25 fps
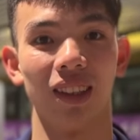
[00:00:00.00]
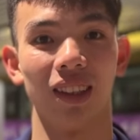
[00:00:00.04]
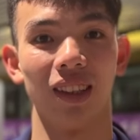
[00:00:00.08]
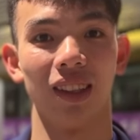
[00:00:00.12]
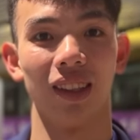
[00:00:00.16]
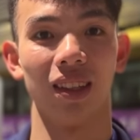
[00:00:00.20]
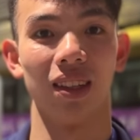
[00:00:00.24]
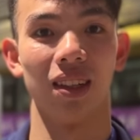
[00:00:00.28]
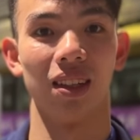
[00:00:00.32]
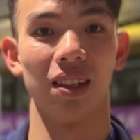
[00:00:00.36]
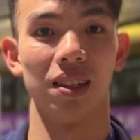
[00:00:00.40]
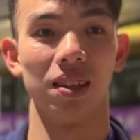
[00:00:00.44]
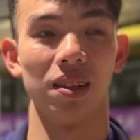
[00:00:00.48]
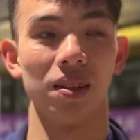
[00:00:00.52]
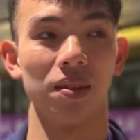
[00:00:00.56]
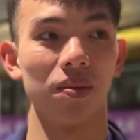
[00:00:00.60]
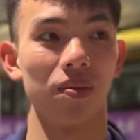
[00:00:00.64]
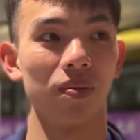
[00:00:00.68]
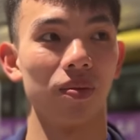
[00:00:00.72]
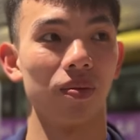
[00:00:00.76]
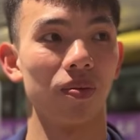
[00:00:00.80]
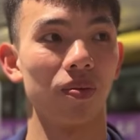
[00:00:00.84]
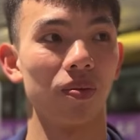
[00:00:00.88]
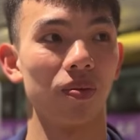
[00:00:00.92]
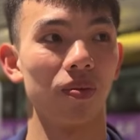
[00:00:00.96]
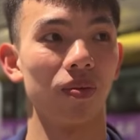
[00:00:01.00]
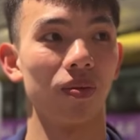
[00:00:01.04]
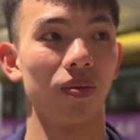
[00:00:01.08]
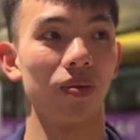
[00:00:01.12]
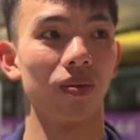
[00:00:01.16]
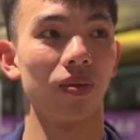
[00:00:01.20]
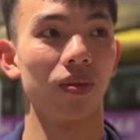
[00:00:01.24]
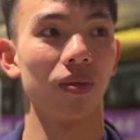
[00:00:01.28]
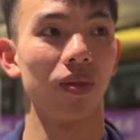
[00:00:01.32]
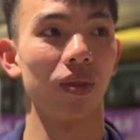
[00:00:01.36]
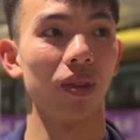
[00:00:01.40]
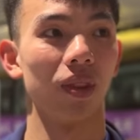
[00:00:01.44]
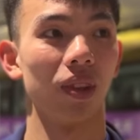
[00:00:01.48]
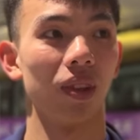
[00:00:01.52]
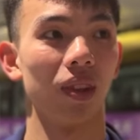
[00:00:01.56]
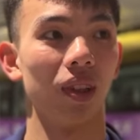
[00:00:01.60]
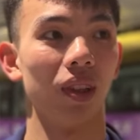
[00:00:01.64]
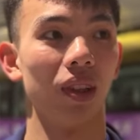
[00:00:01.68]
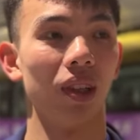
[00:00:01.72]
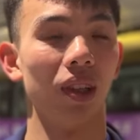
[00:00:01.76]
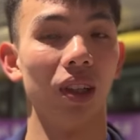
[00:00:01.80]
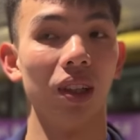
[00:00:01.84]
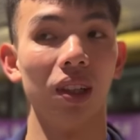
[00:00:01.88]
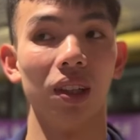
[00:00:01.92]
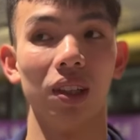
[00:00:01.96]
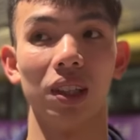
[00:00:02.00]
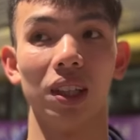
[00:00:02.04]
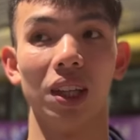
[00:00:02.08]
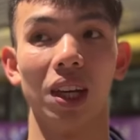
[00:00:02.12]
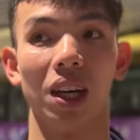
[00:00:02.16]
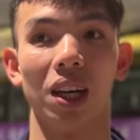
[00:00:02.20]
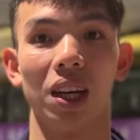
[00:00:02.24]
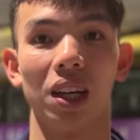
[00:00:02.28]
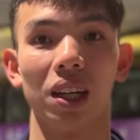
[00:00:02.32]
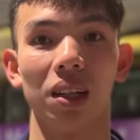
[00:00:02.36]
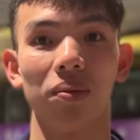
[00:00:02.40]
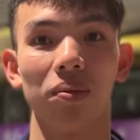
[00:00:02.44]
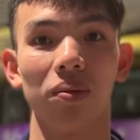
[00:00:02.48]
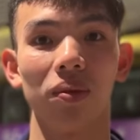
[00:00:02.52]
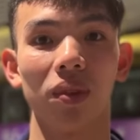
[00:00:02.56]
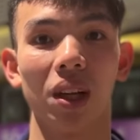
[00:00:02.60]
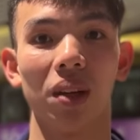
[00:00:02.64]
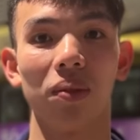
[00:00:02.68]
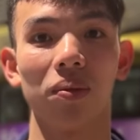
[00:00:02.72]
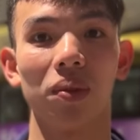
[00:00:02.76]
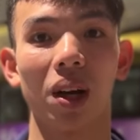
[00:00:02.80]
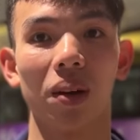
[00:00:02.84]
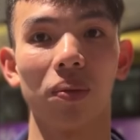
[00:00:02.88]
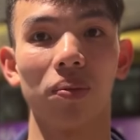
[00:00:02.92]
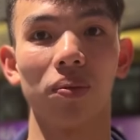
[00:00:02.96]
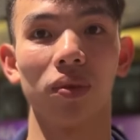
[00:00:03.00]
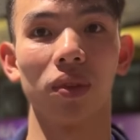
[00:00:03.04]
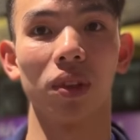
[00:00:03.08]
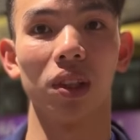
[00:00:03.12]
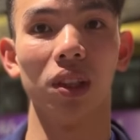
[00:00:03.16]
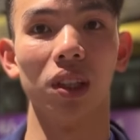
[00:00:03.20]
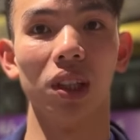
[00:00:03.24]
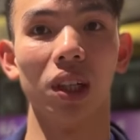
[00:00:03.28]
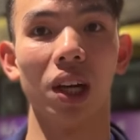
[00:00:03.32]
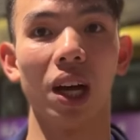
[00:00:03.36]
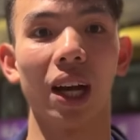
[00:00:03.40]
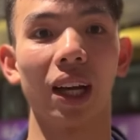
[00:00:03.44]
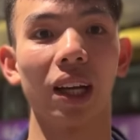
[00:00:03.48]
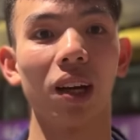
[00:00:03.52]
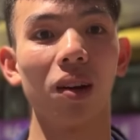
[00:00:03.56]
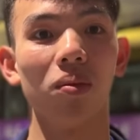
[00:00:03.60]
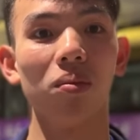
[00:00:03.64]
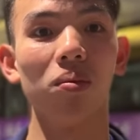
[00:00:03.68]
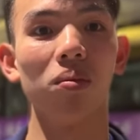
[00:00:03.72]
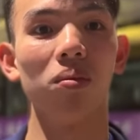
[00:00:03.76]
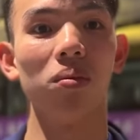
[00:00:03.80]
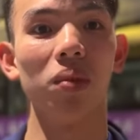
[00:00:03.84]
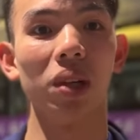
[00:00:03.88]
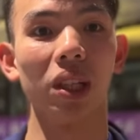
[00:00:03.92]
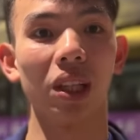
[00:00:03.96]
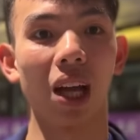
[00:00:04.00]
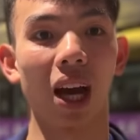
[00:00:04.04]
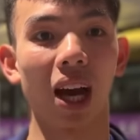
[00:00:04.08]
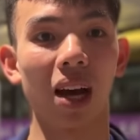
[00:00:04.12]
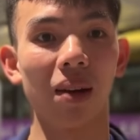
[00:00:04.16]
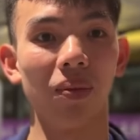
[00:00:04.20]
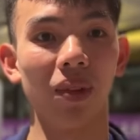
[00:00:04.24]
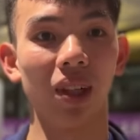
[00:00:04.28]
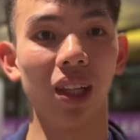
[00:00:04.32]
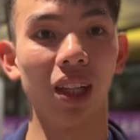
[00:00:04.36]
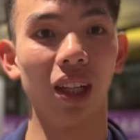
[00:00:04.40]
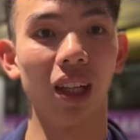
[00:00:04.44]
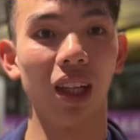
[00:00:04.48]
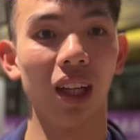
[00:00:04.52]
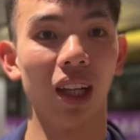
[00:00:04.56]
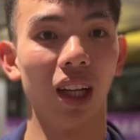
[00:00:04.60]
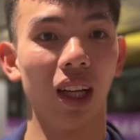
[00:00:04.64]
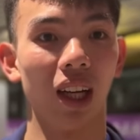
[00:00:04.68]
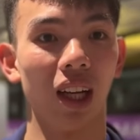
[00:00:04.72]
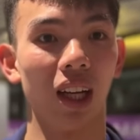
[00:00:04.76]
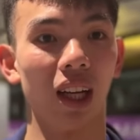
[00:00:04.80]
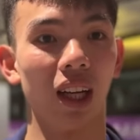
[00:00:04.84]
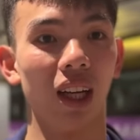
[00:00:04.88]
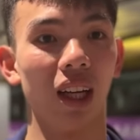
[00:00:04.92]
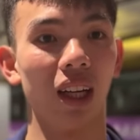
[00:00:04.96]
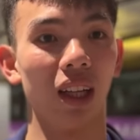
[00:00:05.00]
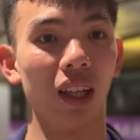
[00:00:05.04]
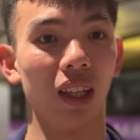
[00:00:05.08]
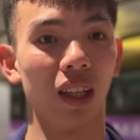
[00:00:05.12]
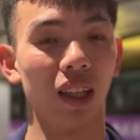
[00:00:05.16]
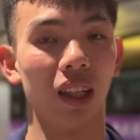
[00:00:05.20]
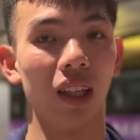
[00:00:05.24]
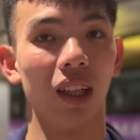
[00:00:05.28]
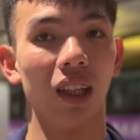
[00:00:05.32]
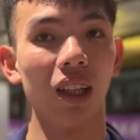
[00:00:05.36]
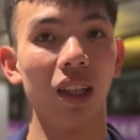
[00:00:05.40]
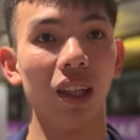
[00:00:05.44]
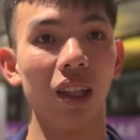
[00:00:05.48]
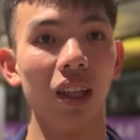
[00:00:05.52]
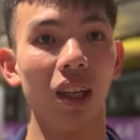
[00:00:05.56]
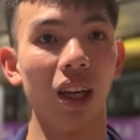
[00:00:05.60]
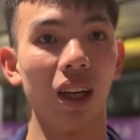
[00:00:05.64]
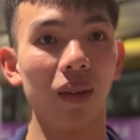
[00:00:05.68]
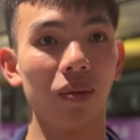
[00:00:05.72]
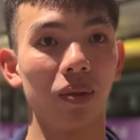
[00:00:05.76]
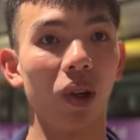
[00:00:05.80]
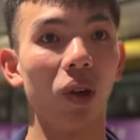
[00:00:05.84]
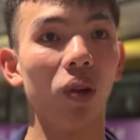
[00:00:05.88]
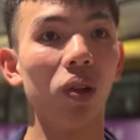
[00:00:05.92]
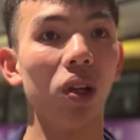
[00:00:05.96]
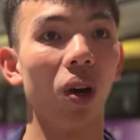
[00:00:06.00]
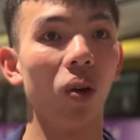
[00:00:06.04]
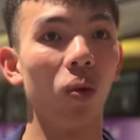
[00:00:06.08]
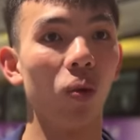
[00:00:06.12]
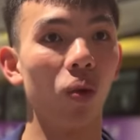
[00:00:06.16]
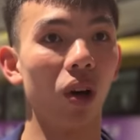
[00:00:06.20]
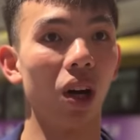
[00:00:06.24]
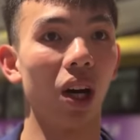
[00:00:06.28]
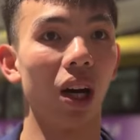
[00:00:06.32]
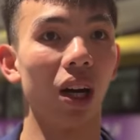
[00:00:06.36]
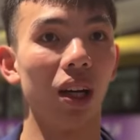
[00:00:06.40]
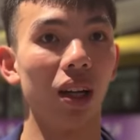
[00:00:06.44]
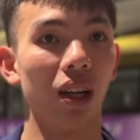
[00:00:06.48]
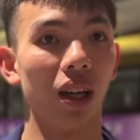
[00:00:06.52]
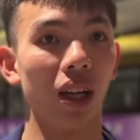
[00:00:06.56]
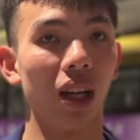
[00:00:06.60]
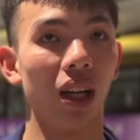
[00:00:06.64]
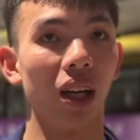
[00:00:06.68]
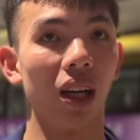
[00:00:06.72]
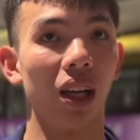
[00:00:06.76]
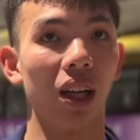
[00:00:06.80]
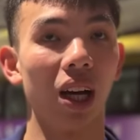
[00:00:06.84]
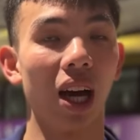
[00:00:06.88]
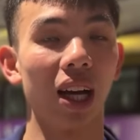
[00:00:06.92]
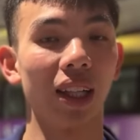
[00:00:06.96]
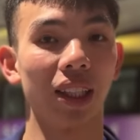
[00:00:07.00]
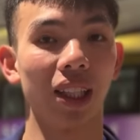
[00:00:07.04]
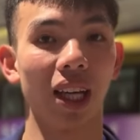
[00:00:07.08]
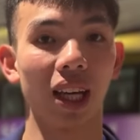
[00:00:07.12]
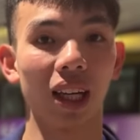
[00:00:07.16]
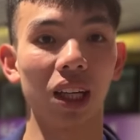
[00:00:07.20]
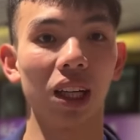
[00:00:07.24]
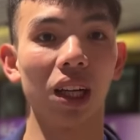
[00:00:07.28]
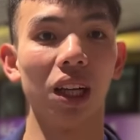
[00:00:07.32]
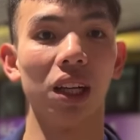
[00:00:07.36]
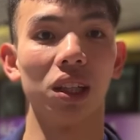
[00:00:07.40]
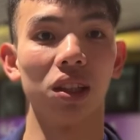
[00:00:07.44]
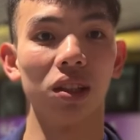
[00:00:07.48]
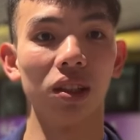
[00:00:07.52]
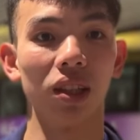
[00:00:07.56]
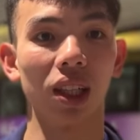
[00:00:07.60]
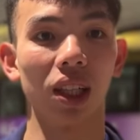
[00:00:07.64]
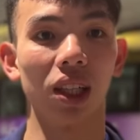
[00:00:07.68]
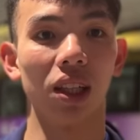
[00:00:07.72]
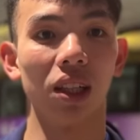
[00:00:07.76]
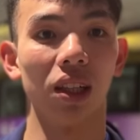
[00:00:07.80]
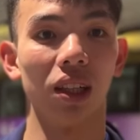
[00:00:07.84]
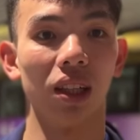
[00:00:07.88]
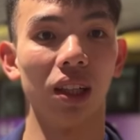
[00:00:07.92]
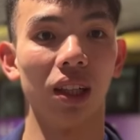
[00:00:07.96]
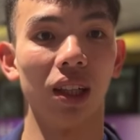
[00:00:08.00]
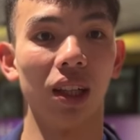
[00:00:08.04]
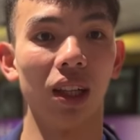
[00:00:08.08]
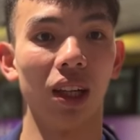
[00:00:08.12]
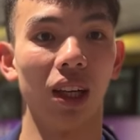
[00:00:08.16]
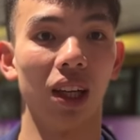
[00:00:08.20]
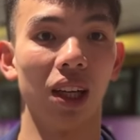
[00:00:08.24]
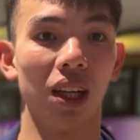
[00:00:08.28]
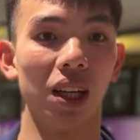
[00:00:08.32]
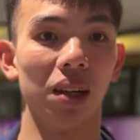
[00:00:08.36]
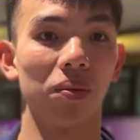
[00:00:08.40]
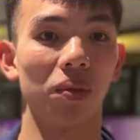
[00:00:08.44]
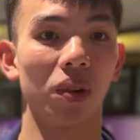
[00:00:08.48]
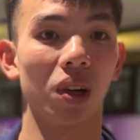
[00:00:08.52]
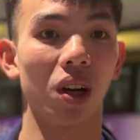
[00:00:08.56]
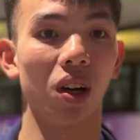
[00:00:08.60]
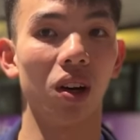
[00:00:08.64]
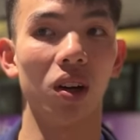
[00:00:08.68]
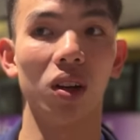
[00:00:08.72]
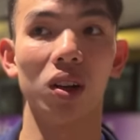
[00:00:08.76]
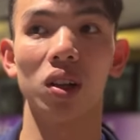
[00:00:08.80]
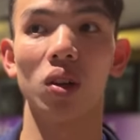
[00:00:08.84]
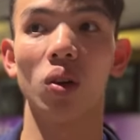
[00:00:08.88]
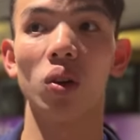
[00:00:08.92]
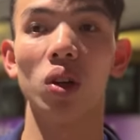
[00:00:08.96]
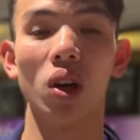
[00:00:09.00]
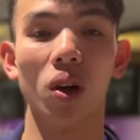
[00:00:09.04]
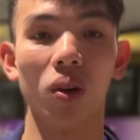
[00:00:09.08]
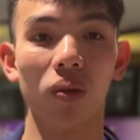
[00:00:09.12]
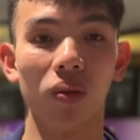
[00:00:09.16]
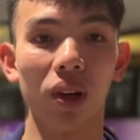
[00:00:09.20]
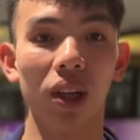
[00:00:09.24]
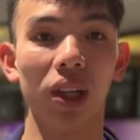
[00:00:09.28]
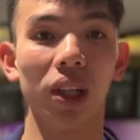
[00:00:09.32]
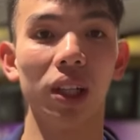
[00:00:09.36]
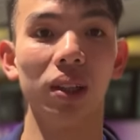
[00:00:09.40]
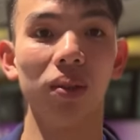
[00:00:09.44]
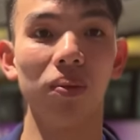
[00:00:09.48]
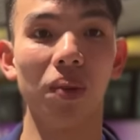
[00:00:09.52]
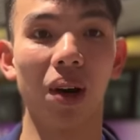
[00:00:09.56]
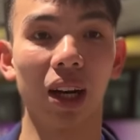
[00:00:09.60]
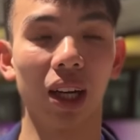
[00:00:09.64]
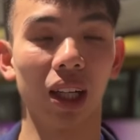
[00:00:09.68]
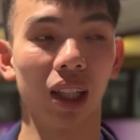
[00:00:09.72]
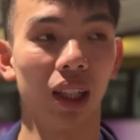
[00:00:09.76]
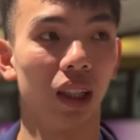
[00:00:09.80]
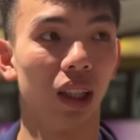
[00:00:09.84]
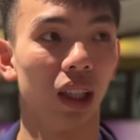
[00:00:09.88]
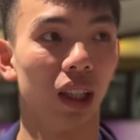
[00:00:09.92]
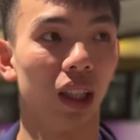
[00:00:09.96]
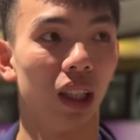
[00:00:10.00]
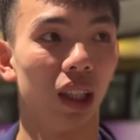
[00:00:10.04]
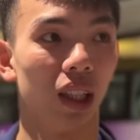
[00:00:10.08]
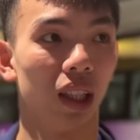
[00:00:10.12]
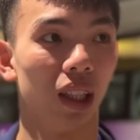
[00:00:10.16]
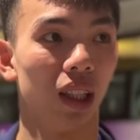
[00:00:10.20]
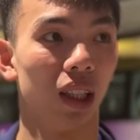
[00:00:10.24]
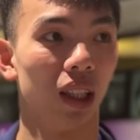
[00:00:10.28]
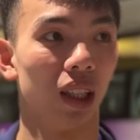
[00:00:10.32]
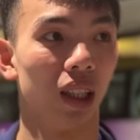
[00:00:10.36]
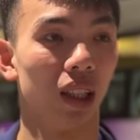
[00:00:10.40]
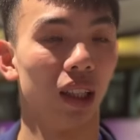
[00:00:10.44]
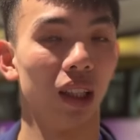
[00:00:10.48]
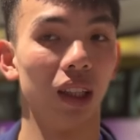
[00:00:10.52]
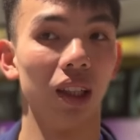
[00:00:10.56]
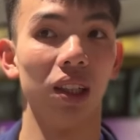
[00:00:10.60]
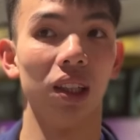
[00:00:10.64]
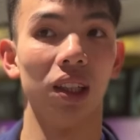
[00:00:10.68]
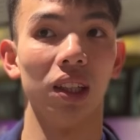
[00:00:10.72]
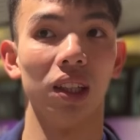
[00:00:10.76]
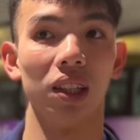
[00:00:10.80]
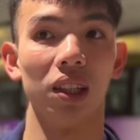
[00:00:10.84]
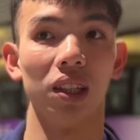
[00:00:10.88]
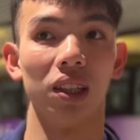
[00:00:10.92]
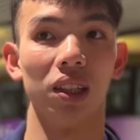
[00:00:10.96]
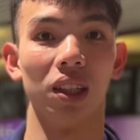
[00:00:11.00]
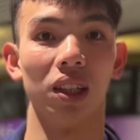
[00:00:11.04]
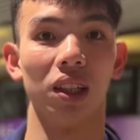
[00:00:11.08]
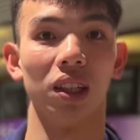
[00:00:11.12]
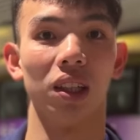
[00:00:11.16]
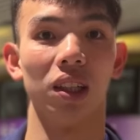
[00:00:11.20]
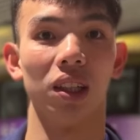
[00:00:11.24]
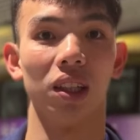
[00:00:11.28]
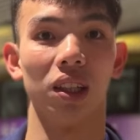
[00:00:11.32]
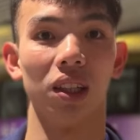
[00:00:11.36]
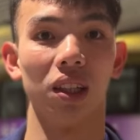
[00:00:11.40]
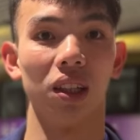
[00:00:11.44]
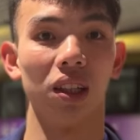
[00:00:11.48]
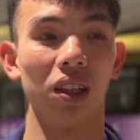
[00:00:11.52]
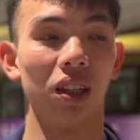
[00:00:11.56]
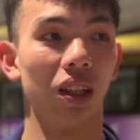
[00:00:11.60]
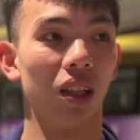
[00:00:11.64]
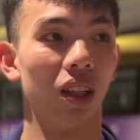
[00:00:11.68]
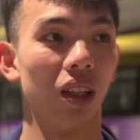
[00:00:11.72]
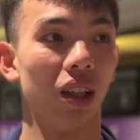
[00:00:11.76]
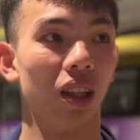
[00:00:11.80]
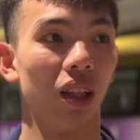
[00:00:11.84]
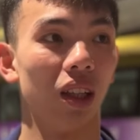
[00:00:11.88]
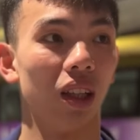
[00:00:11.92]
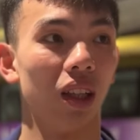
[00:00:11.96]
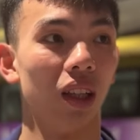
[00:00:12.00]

Em đã gặp bạn Nhật Bản ở bao giờ chưa? Dạ, em em gặp từ 2018 ạ, là em đối đầu của là ASEAN lần trước ạ, là em có đối đầu với bạn ấy rồi. Bạn ấy đứng thứ mấy?